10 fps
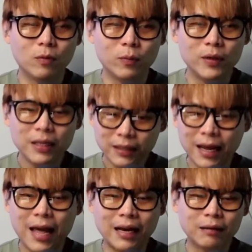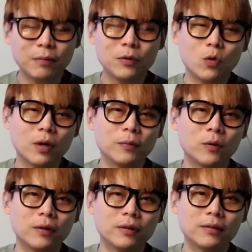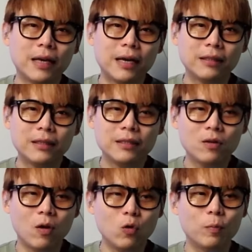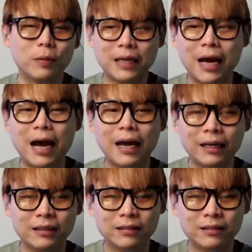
ผมว่านี่ต่างหากครับที่เป็นตัวกำหนดนะฮะในเรื่องของอุปทาน